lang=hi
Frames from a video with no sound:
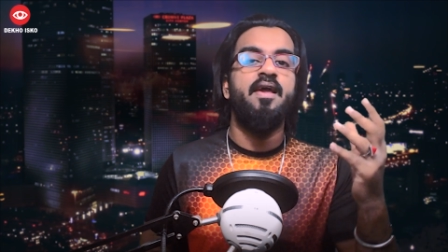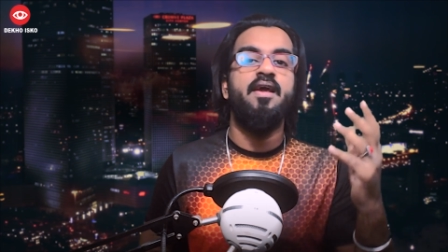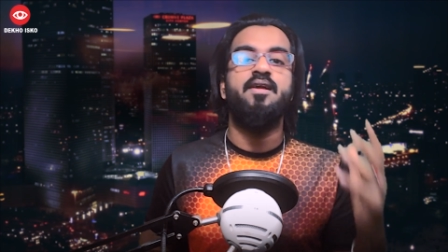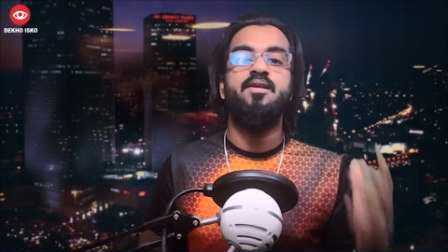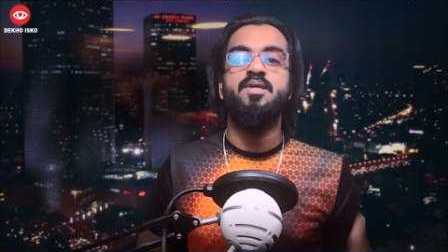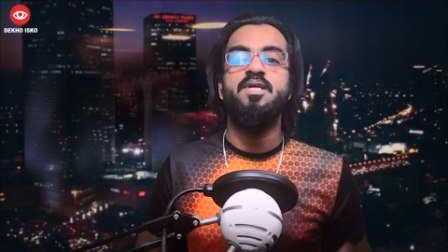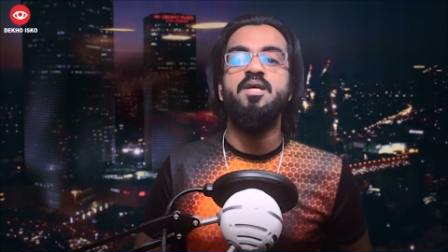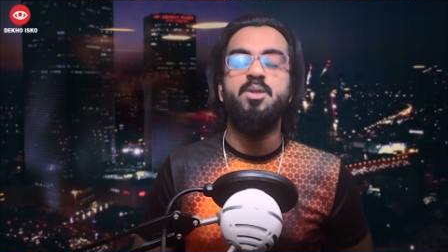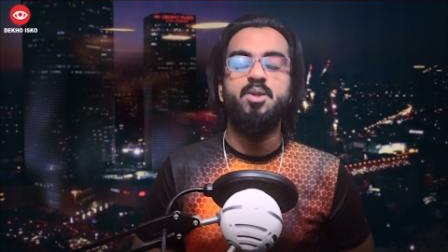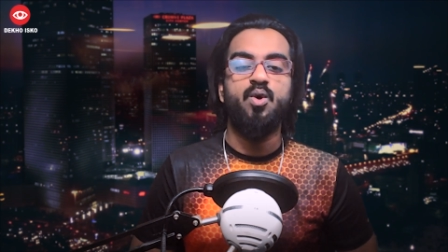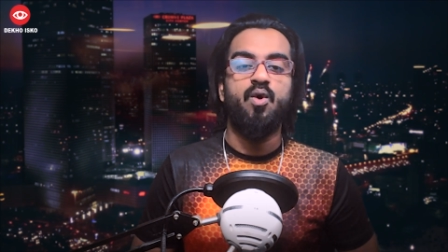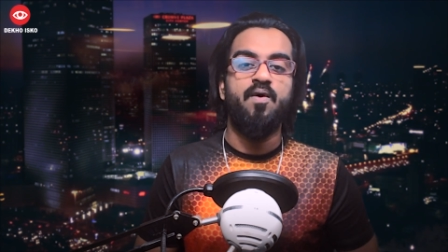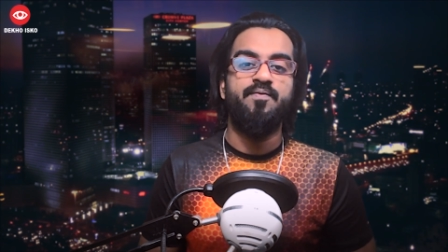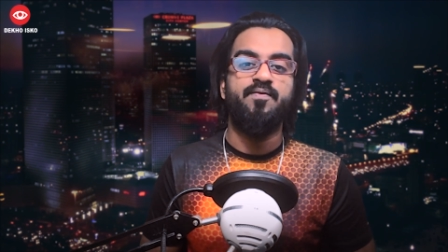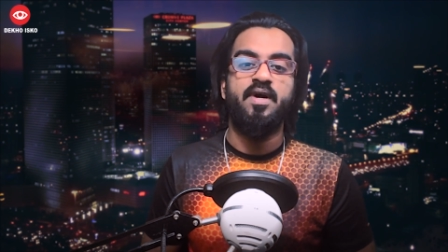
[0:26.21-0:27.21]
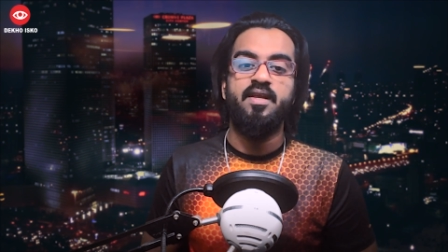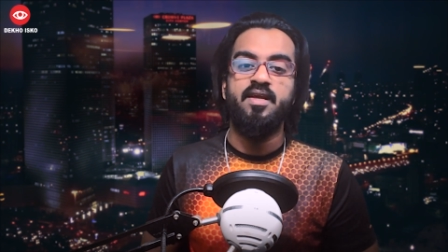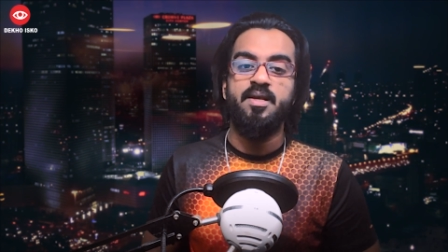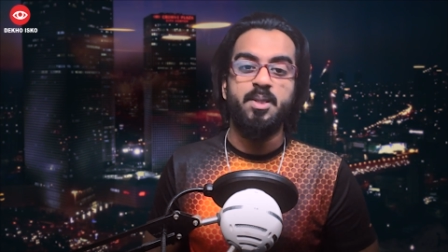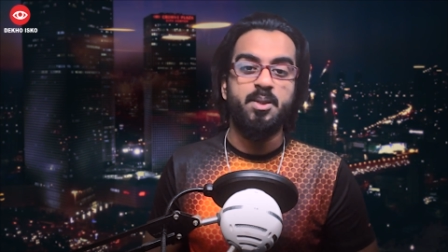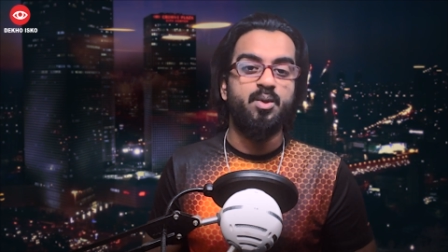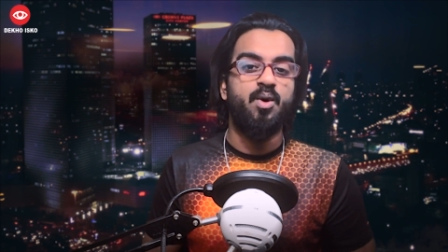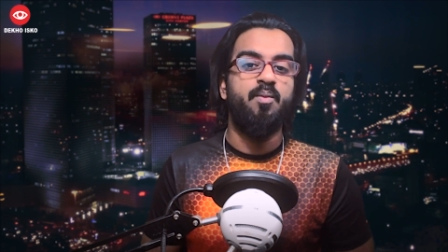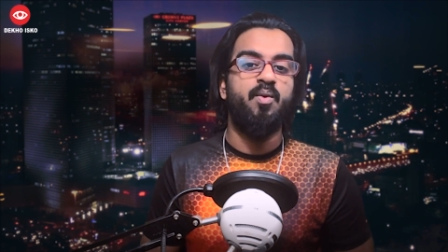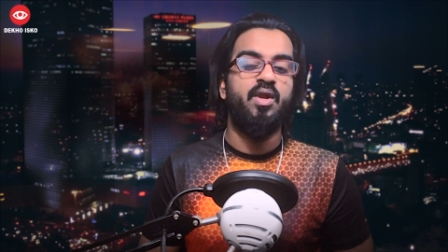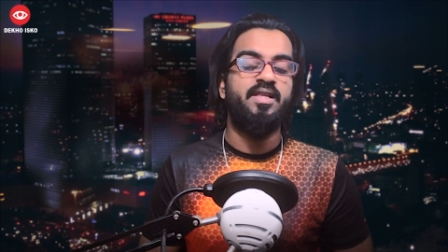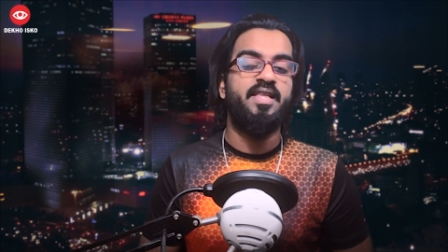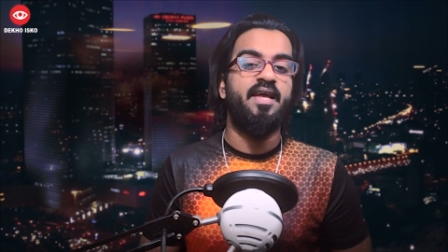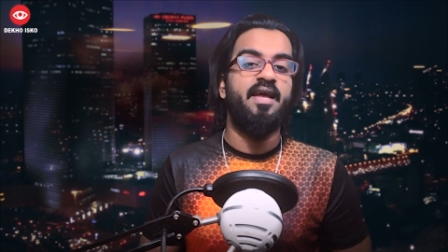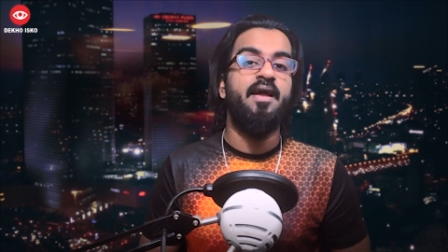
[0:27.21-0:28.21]
एक चीज़ शो ऑफ करी है जिसको
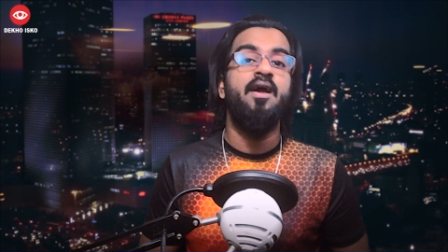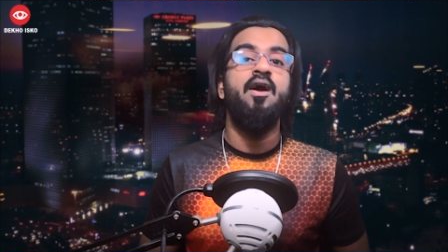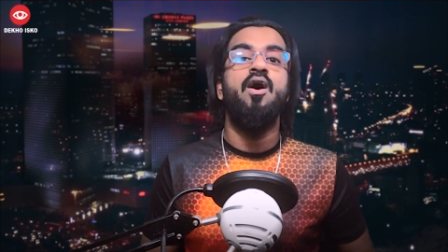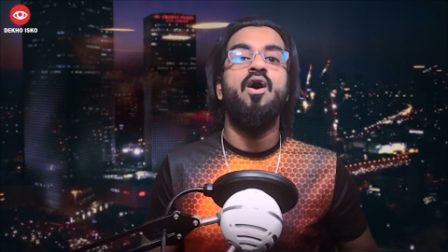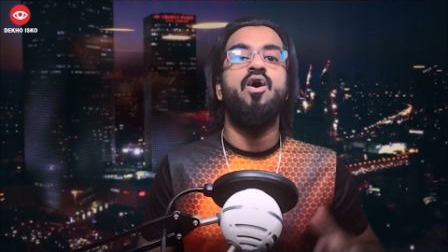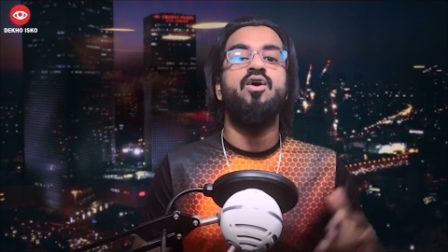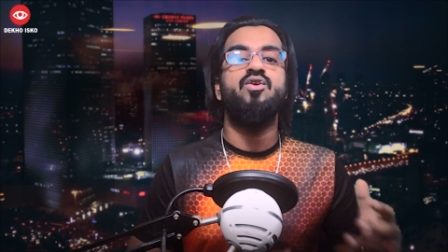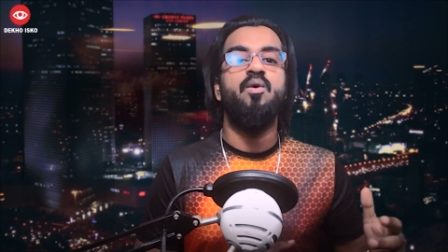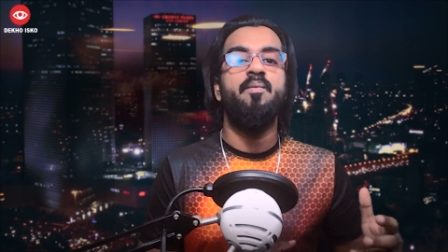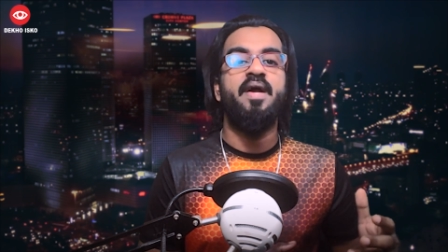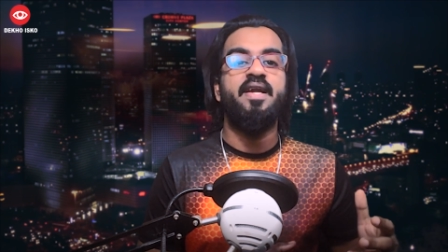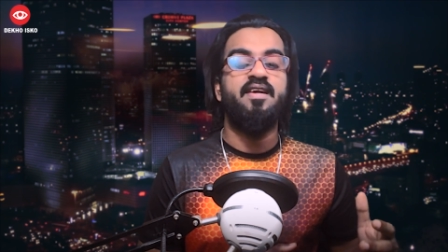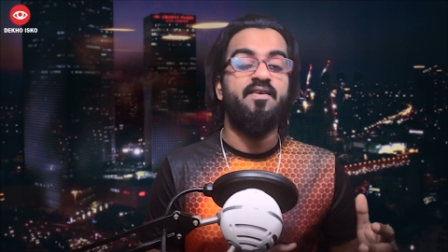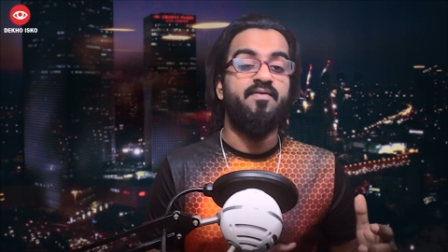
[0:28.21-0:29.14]
बोलते हैं ऑटोमेटेड